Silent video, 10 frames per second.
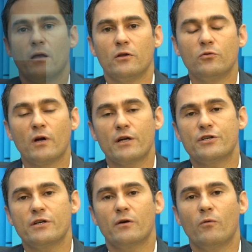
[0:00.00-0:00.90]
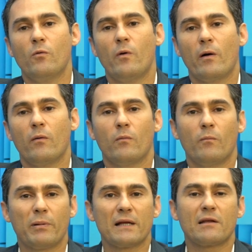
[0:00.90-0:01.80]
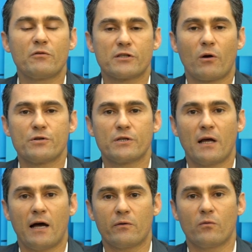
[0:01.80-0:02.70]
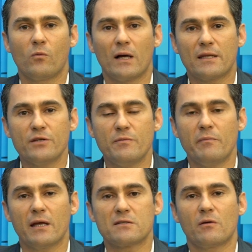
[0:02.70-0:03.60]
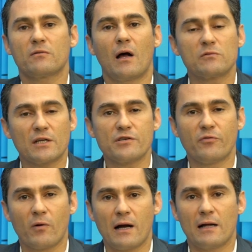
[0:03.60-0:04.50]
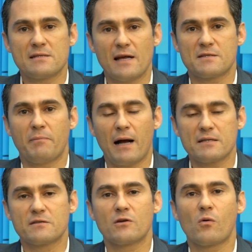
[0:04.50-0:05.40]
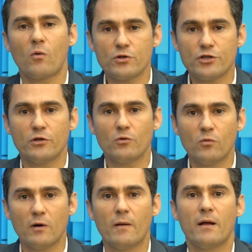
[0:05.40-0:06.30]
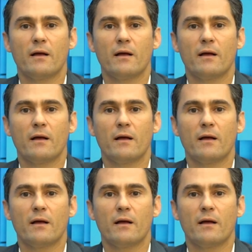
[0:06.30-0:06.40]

Durante o plantão extraordinário, o atendimento aos advogados e às partes continua